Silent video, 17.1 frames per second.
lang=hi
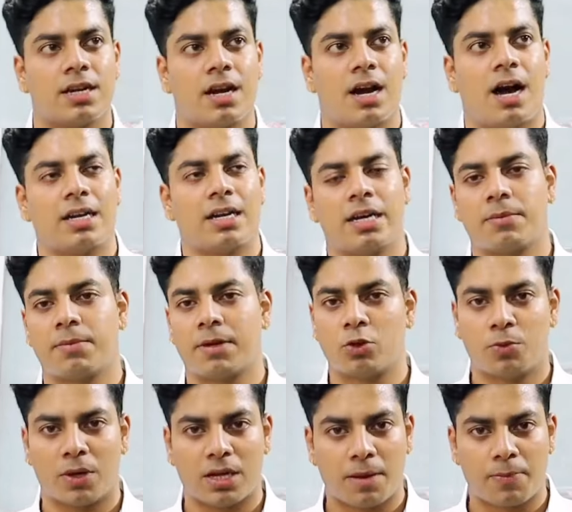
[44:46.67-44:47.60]
सर आना एक
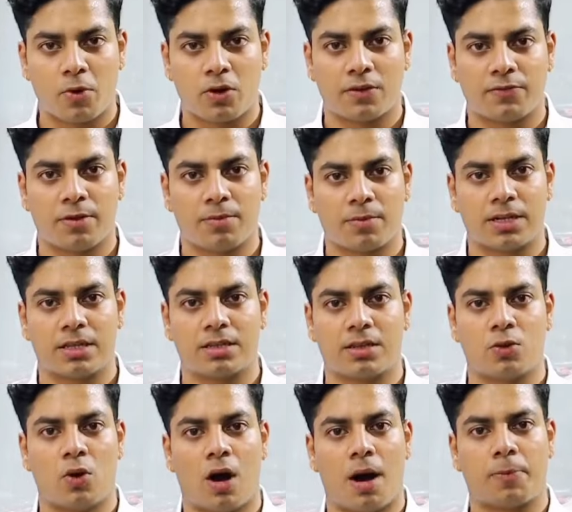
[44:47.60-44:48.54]
बार दोबारा आपको कन्फर्म कर
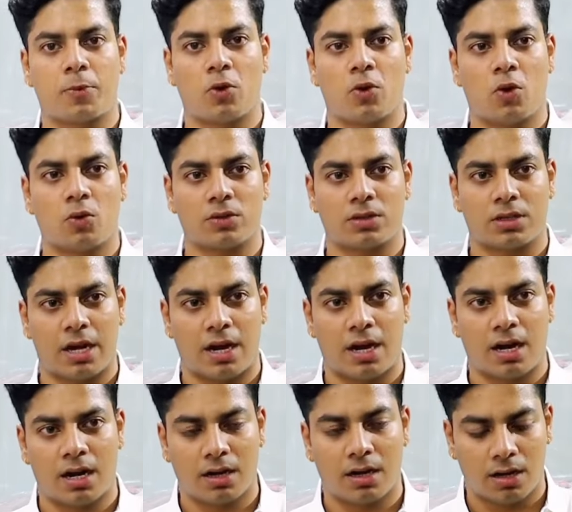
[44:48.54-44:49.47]
देता हूँ
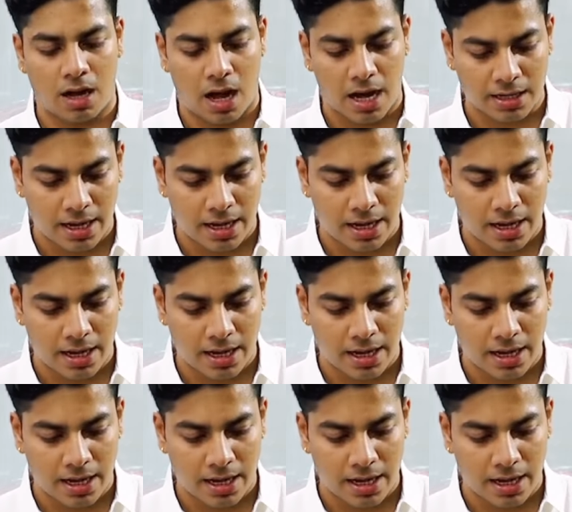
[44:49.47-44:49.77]
आपको